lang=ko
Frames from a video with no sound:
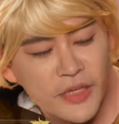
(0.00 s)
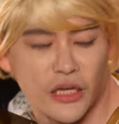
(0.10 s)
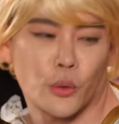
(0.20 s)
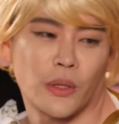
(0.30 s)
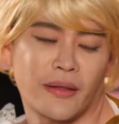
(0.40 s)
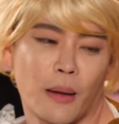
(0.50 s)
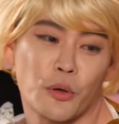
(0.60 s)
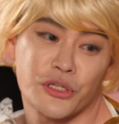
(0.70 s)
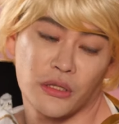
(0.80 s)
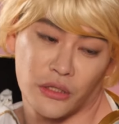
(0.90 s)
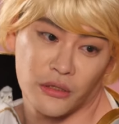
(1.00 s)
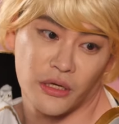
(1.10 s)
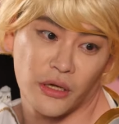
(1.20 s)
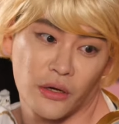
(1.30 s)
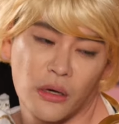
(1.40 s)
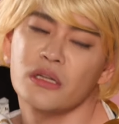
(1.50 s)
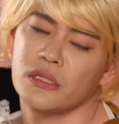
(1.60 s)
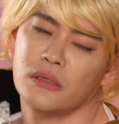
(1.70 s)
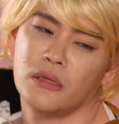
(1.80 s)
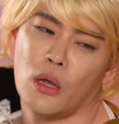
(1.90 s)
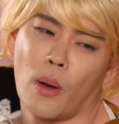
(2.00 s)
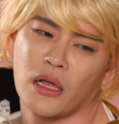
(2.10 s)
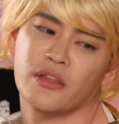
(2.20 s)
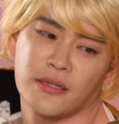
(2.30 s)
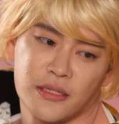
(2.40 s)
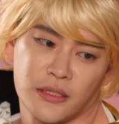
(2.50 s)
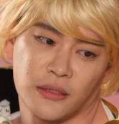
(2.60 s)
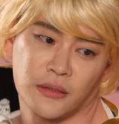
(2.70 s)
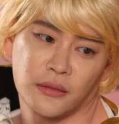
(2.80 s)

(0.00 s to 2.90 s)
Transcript: 그리고 난 아버지의 뒤를 이어 신들의 왕이 됐지.